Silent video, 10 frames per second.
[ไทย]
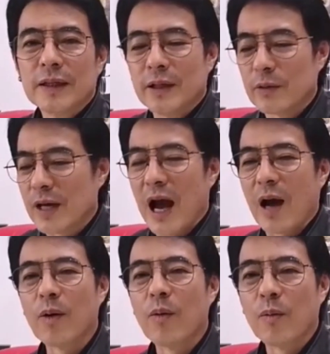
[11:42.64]
เดี๋ยวจะหา
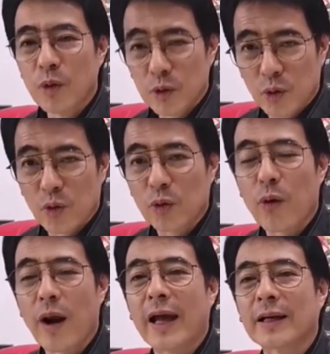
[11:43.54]
ว่าผมดูถูกดู
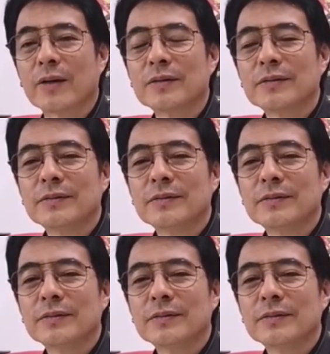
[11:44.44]
แคลนเขา